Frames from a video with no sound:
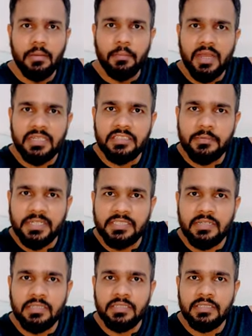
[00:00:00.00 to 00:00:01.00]

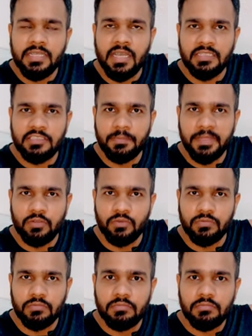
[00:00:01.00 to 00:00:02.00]
मास्टरबेशन या
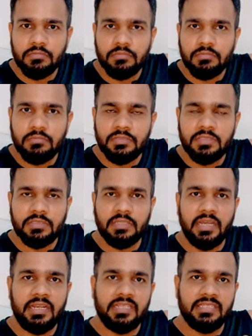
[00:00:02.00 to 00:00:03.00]
हस्तमैथुन
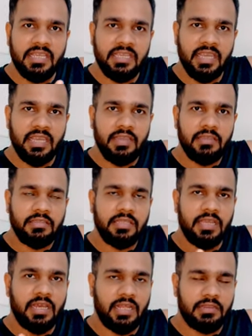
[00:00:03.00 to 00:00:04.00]
करना सही है
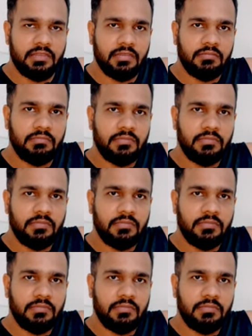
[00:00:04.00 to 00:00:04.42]
या गलत